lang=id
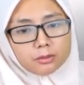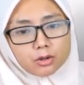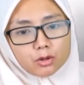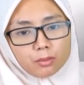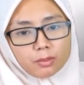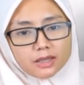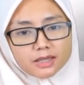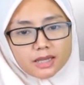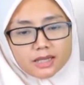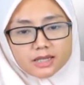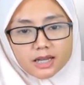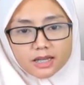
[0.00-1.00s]
berupa
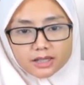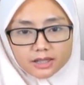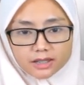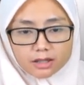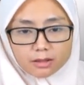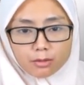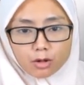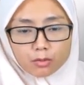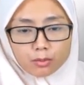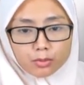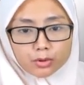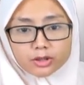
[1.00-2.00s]
zat cair
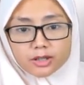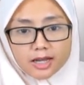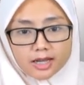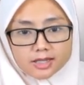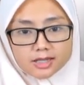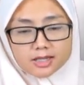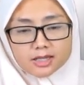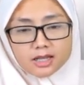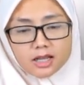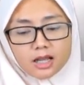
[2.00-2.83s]
maupun gas.